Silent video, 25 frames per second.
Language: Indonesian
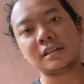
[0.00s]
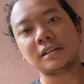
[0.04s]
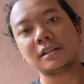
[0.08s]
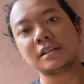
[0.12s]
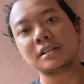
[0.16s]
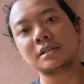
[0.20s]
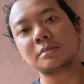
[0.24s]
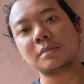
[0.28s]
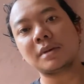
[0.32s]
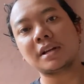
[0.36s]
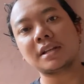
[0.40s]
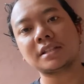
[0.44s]

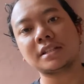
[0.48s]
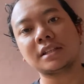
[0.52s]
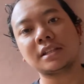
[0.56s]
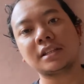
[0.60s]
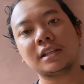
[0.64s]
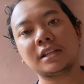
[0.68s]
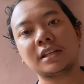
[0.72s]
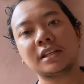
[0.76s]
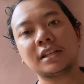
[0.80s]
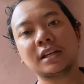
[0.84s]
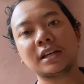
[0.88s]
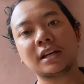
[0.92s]
sebelah
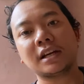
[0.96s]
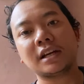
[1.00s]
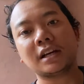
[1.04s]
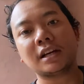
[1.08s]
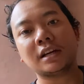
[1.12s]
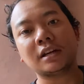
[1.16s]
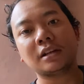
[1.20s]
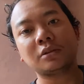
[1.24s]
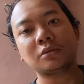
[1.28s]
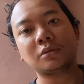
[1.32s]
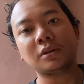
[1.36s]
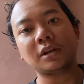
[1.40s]
sininya kah
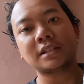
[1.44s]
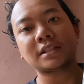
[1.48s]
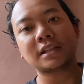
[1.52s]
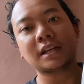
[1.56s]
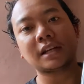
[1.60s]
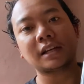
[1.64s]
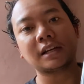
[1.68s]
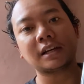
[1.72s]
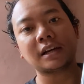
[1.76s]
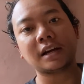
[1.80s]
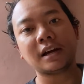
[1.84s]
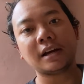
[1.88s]

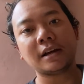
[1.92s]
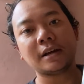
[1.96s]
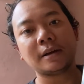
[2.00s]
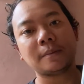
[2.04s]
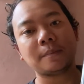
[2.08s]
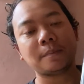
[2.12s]
tulisan K